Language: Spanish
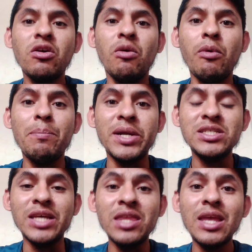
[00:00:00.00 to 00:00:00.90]
como
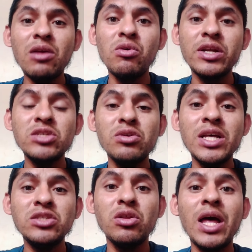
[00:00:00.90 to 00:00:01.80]
presidente del Congreso
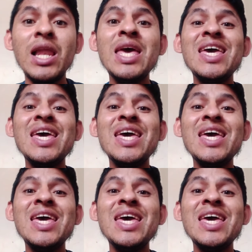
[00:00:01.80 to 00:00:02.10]
Nacional